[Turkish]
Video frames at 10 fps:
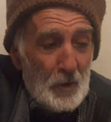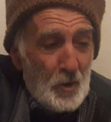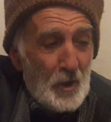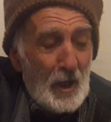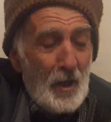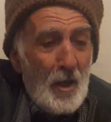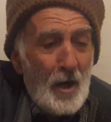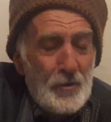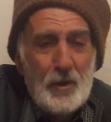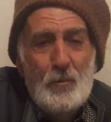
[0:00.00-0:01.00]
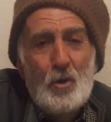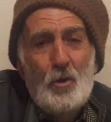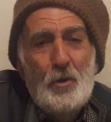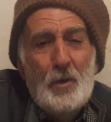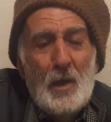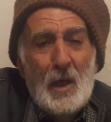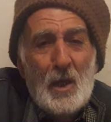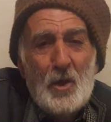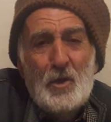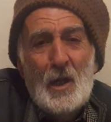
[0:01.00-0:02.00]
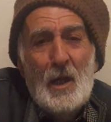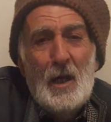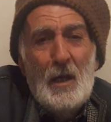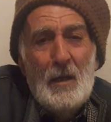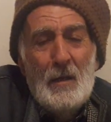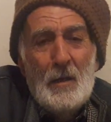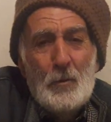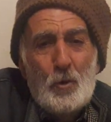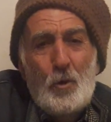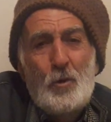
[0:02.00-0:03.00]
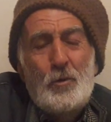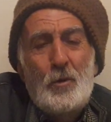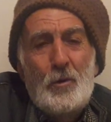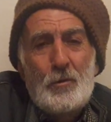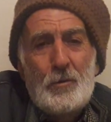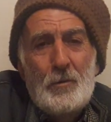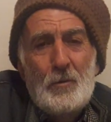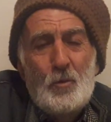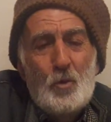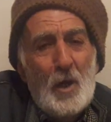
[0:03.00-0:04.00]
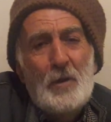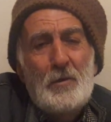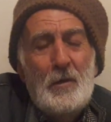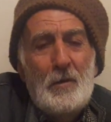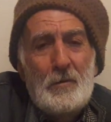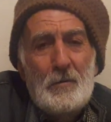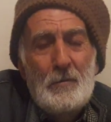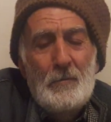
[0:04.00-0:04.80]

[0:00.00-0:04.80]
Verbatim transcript: inşallah nasip olur. İnşallah görürsünüz, duyarsınız.